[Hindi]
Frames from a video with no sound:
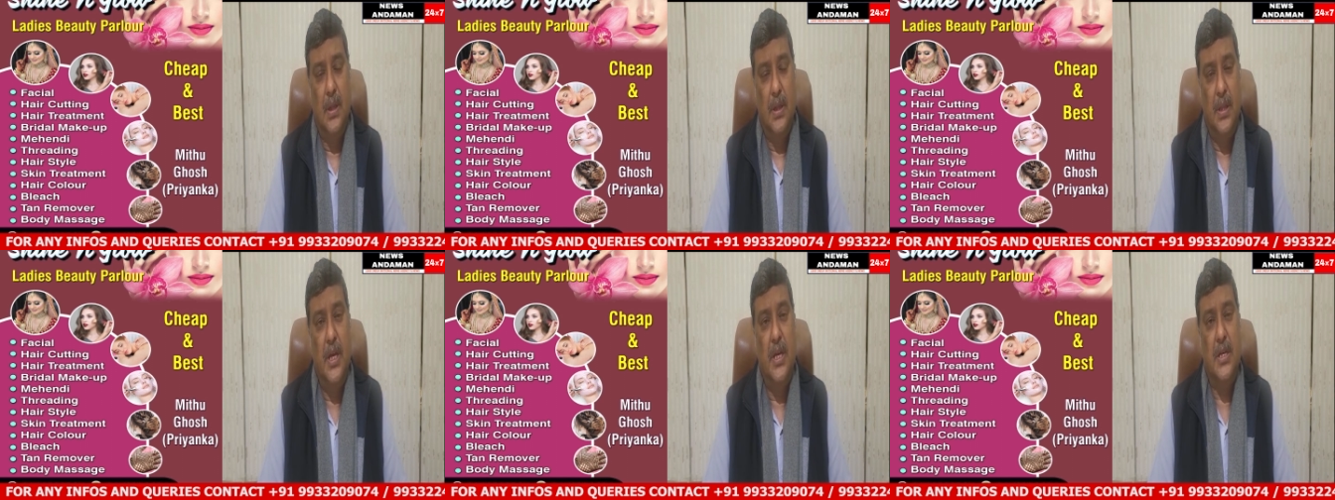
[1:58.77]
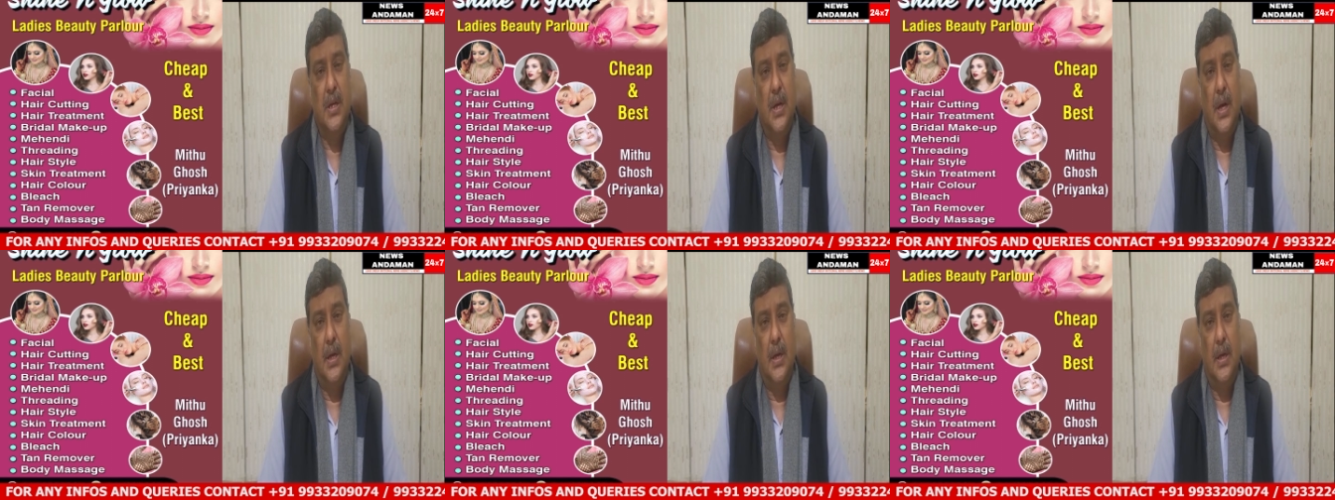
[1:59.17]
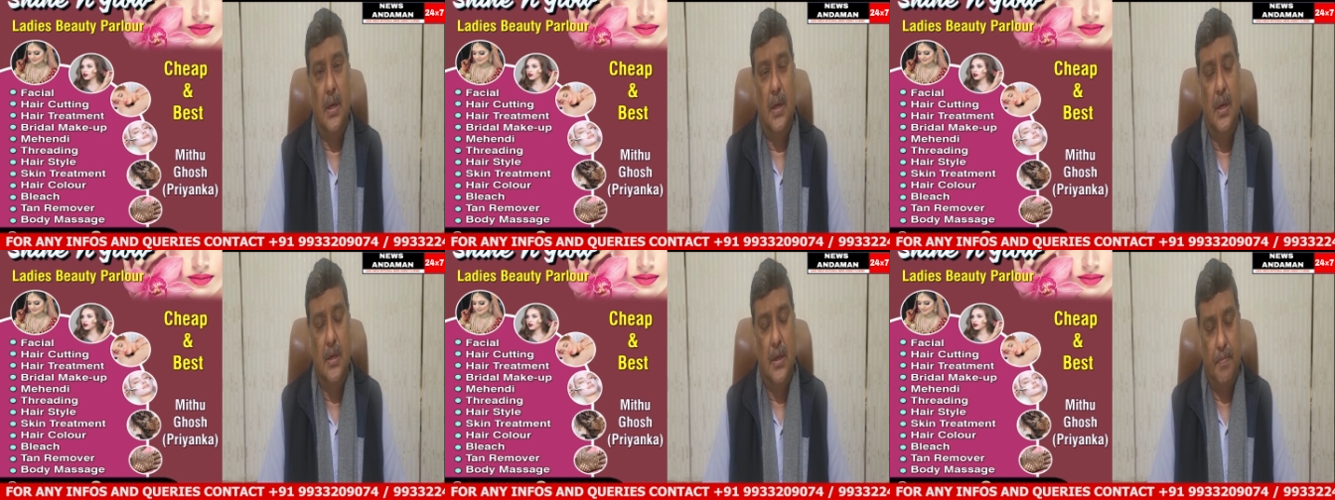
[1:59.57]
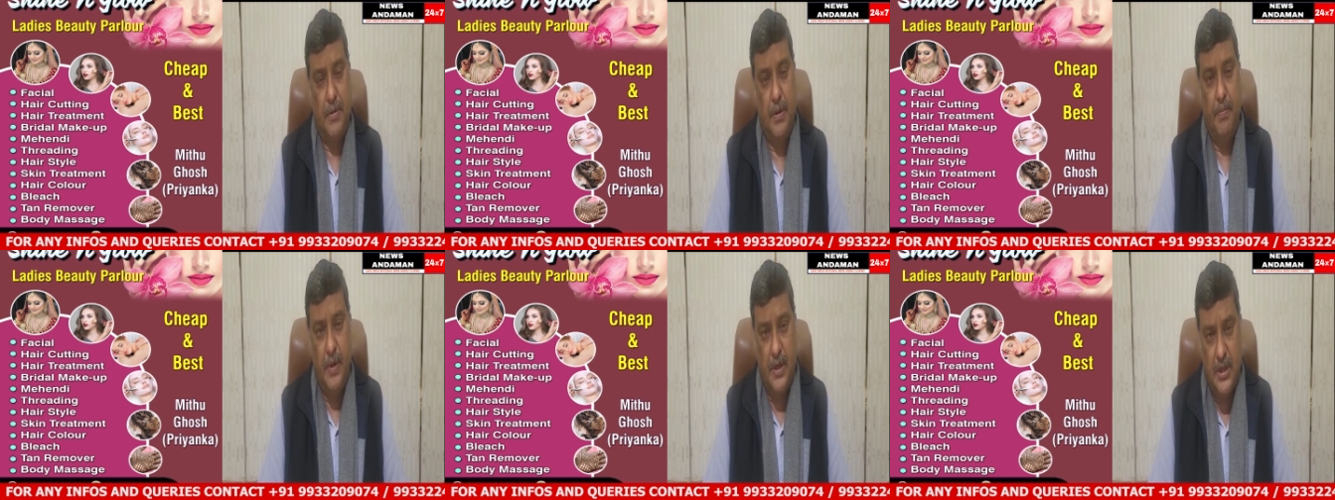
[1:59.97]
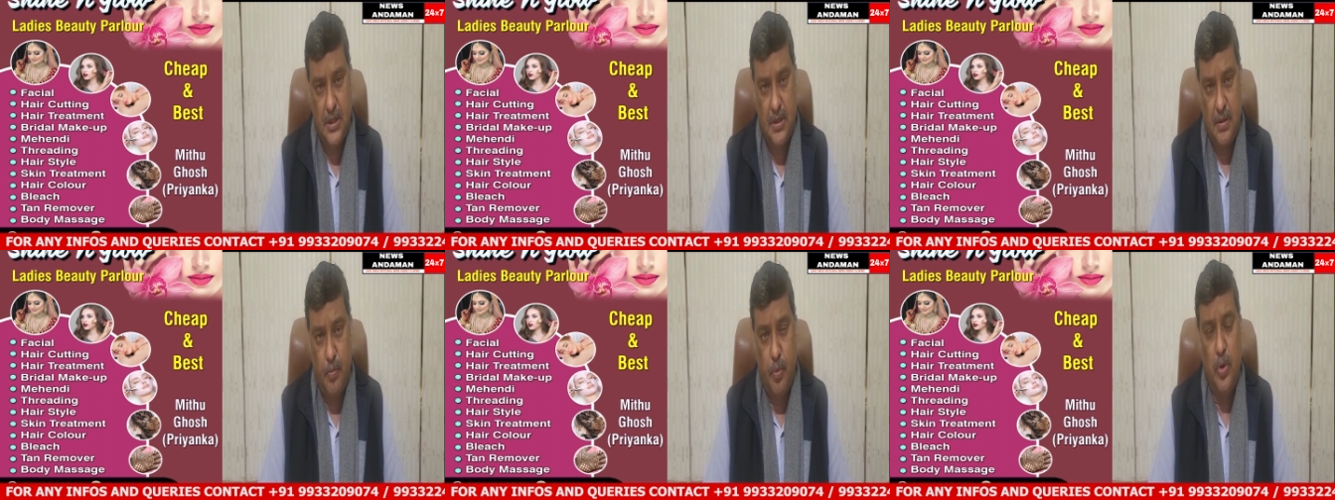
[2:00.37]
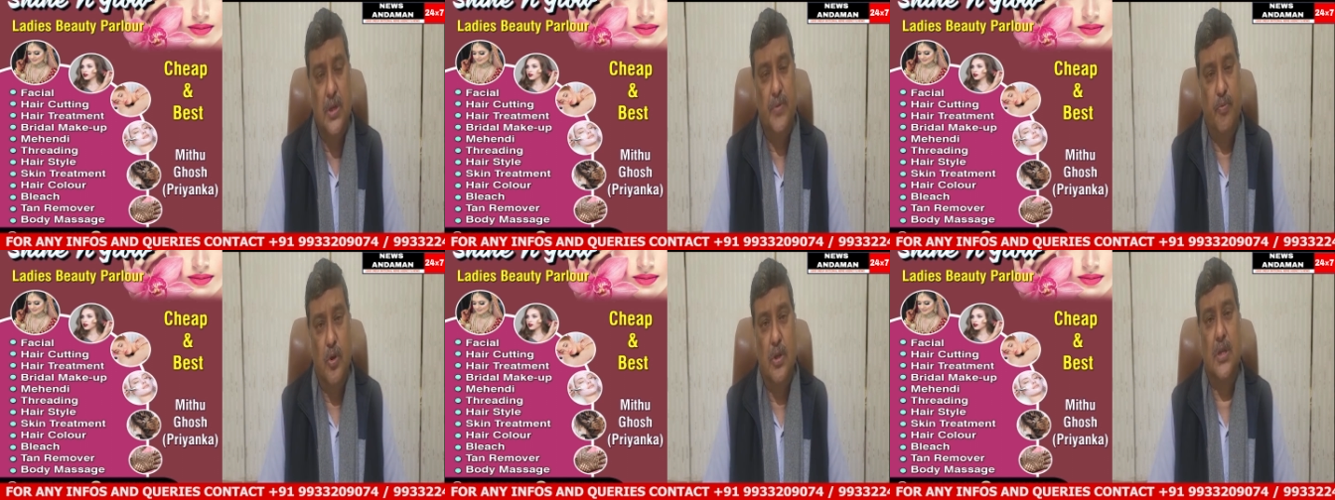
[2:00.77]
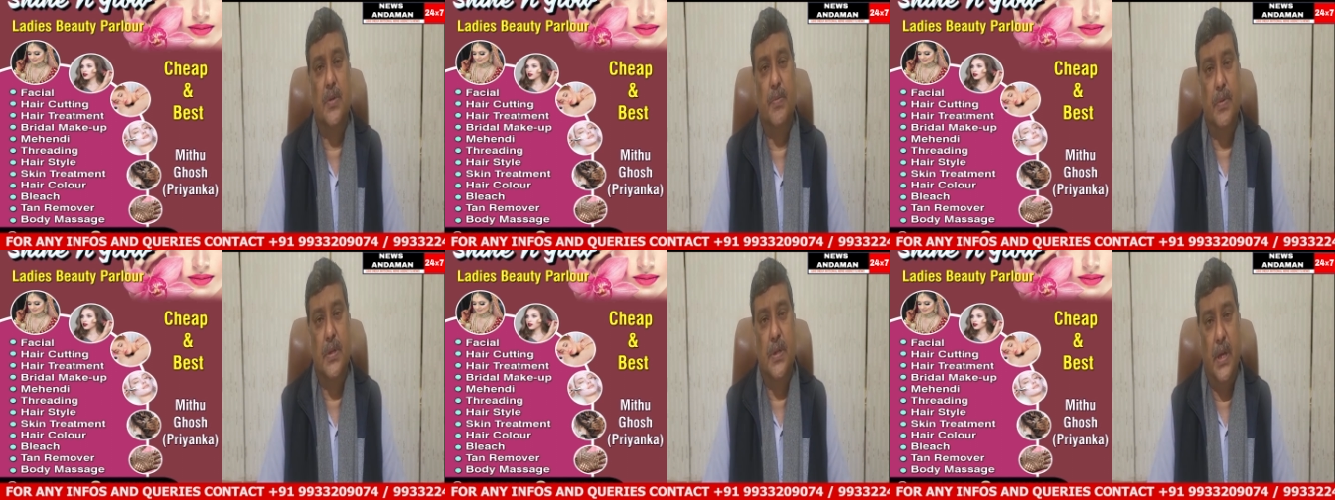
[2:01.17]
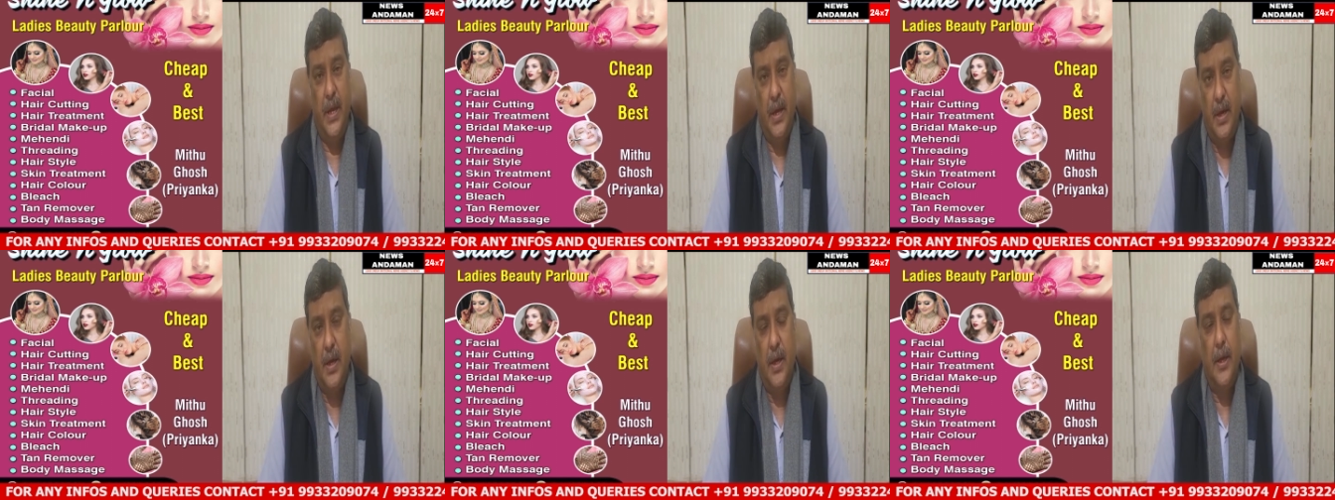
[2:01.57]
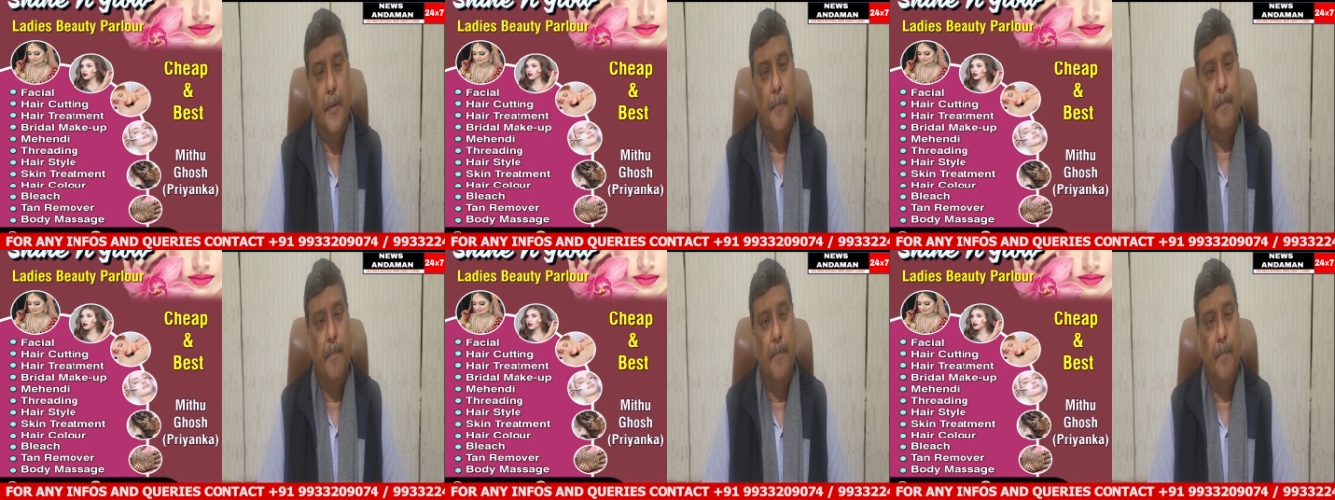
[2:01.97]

देश का सबसे बेस्ट पुलिस फोर्सेस में से एक है